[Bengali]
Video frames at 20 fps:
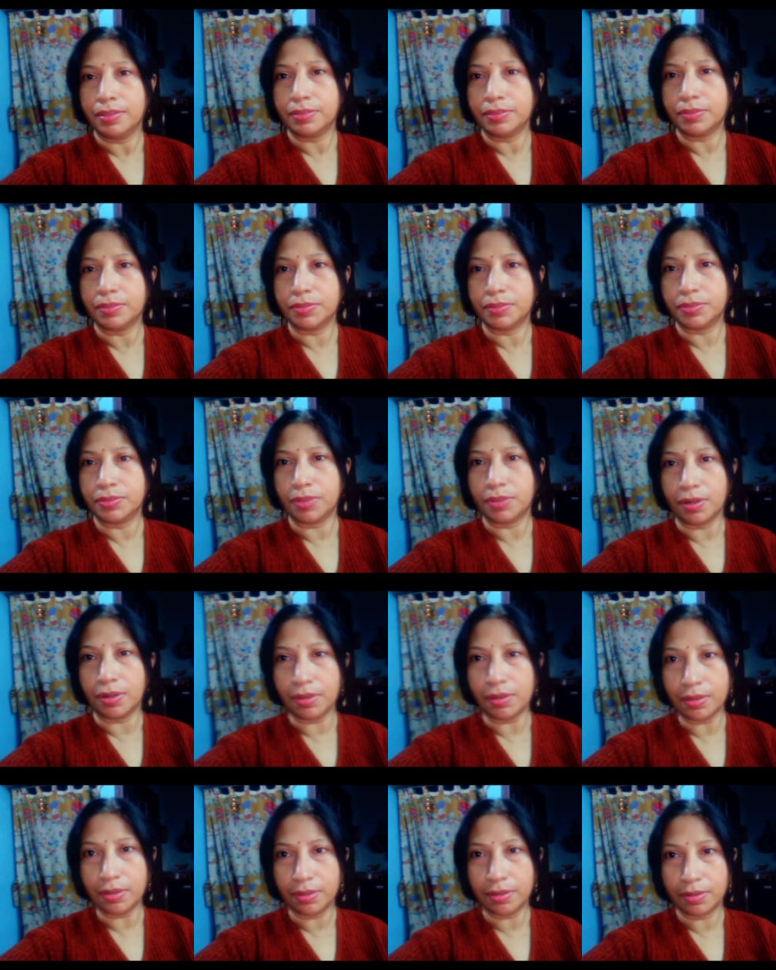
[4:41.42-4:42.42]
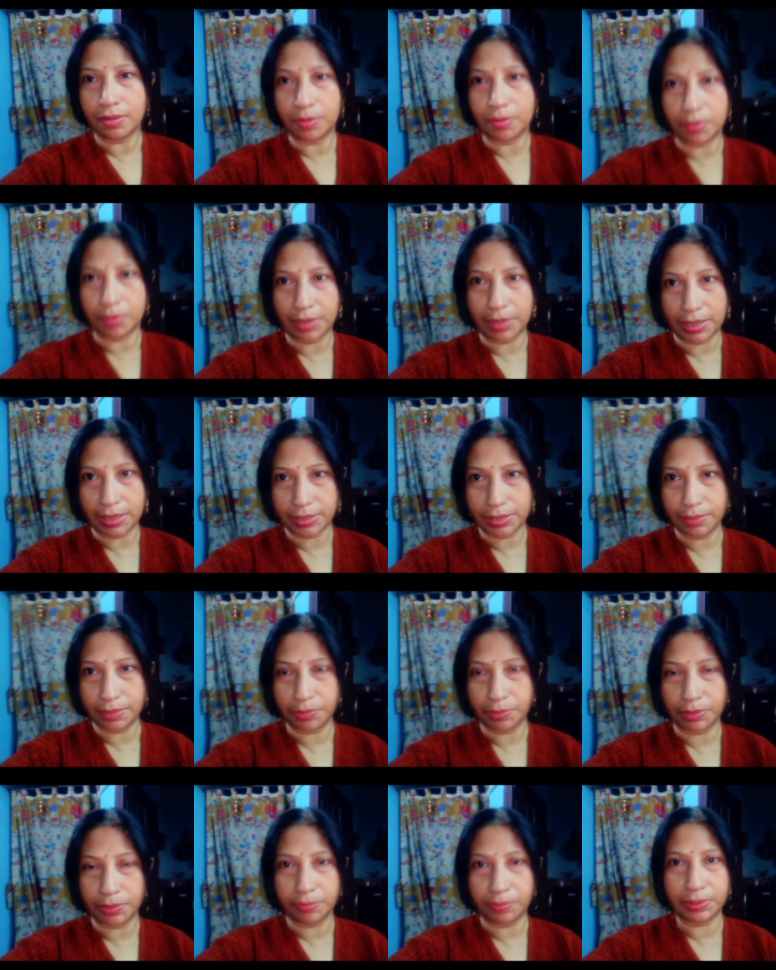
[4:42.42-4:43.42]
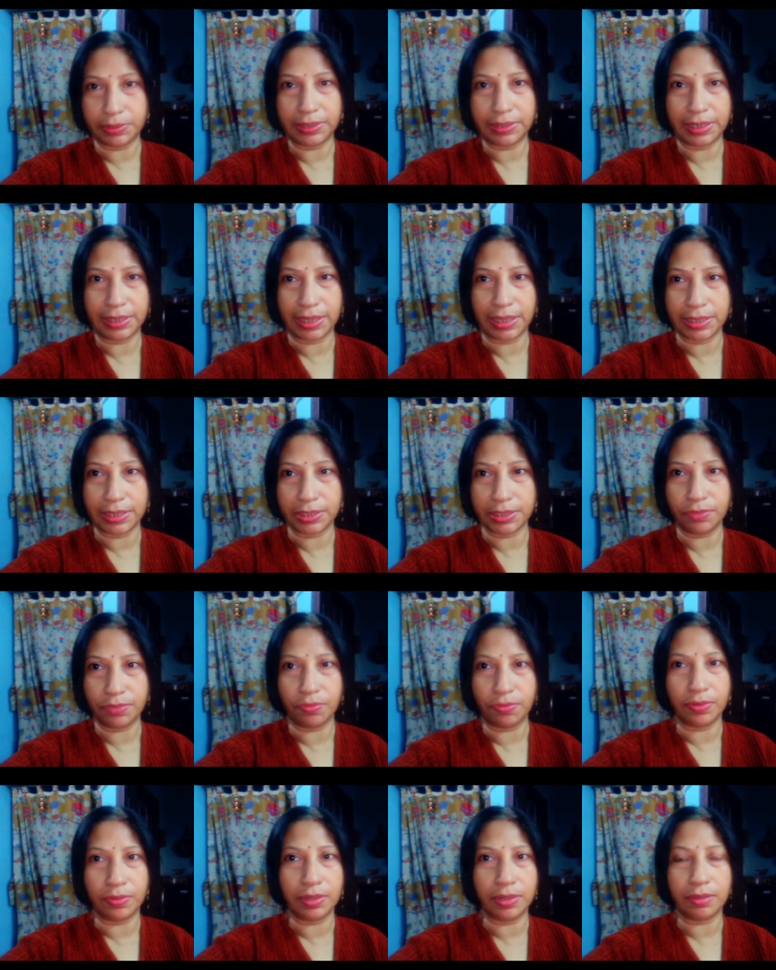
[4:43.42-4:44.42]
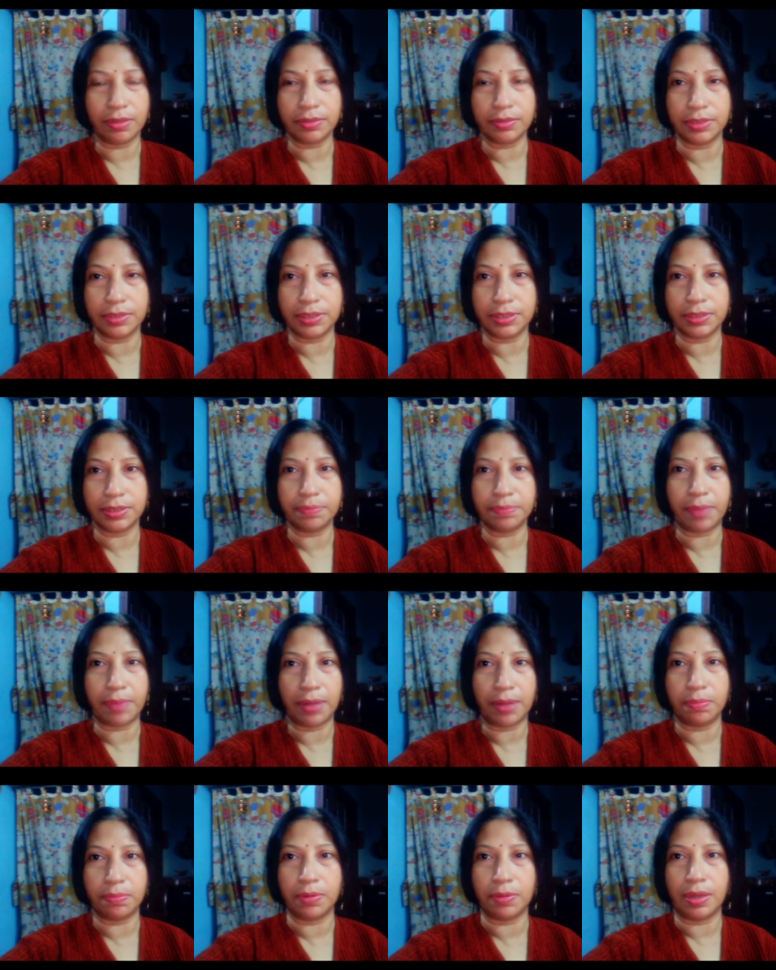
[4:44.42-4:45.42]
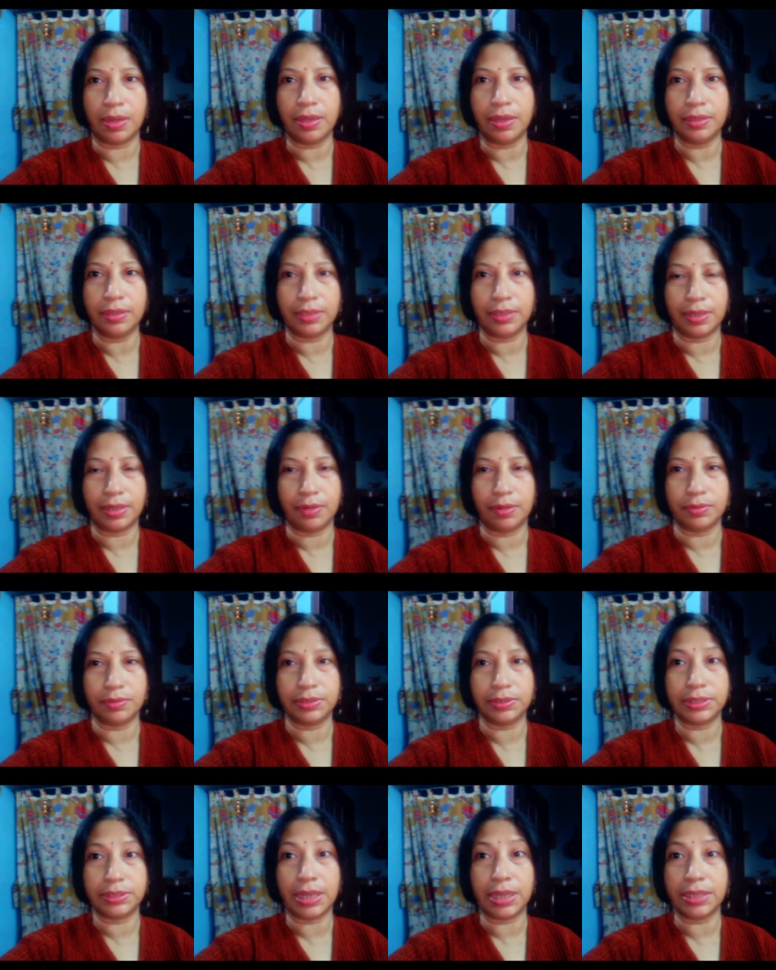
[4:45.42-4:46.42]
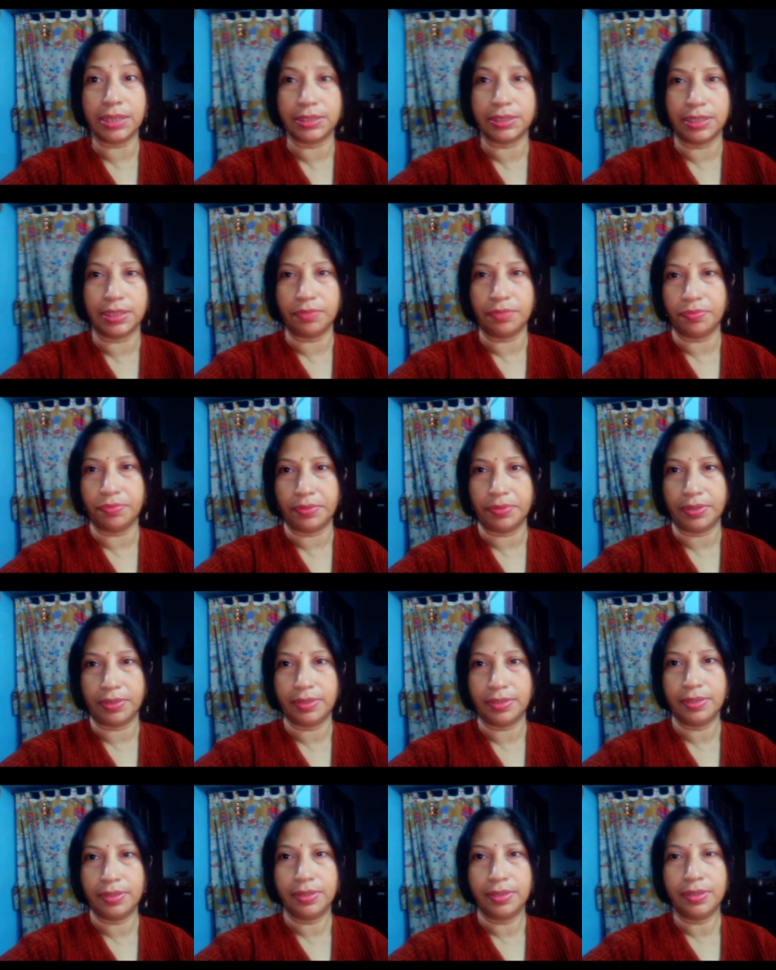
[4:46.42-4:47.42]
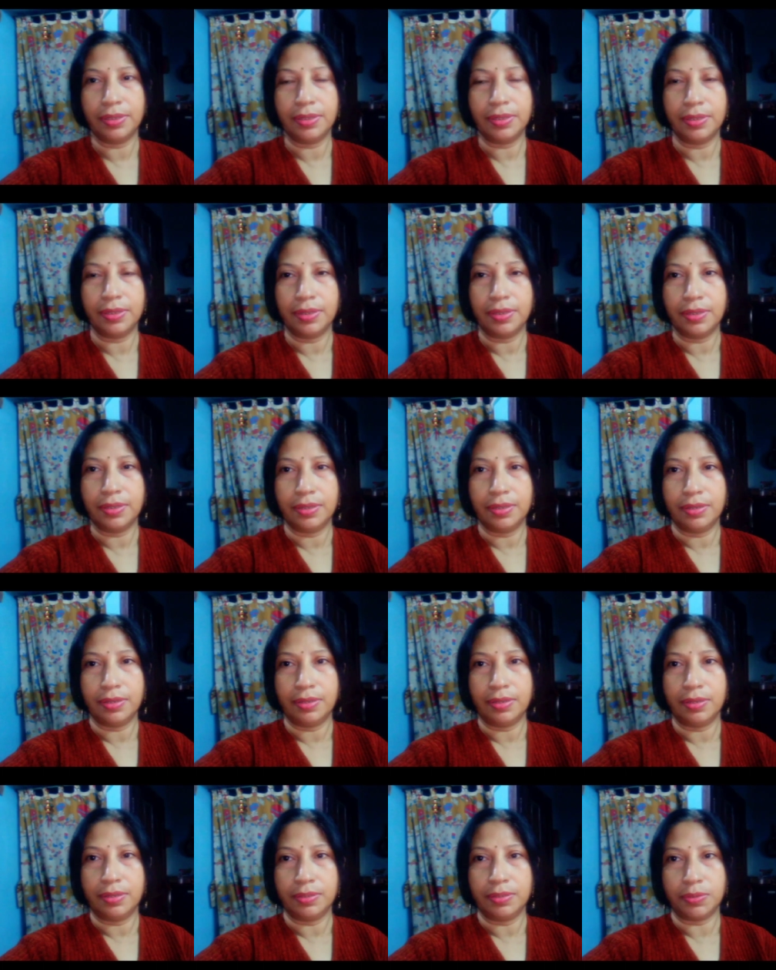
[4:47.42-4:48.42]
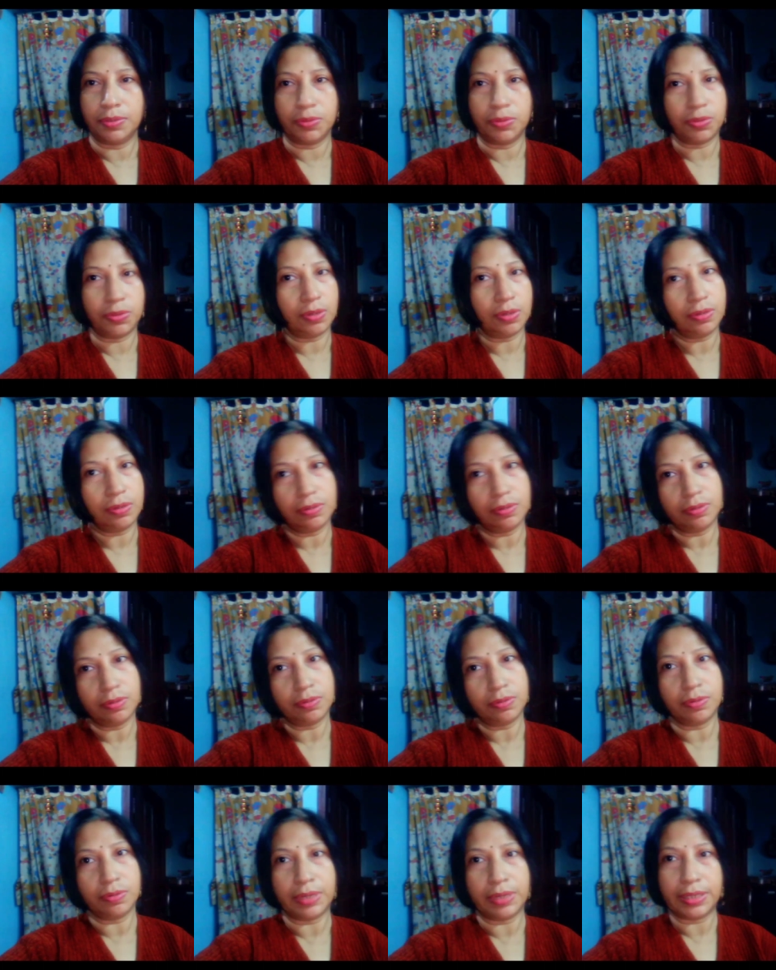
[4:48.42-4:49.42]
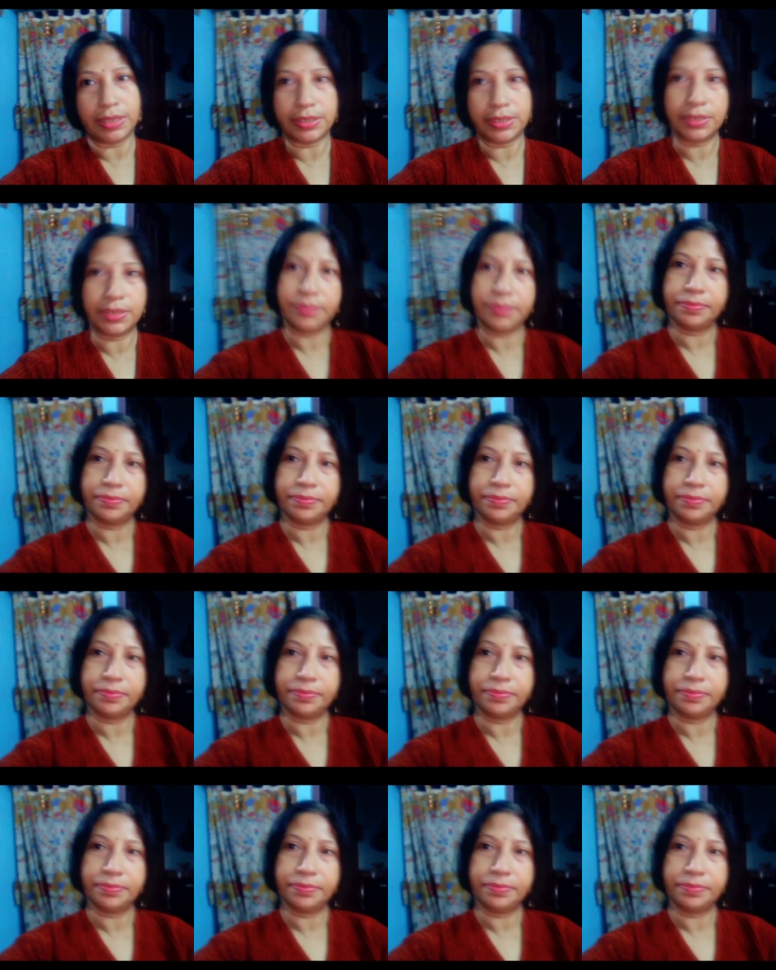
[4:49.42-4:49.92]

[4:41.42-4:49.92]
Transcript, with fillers: তো চলো ঘুরে আসি প্রজাপতি দেখে আসি ফোনটা হয়তো নিয়ে যেতে পারবো না তার কারণ হচ্ছে চার্জ নেই ফোনে তো চল ঘুরে আসি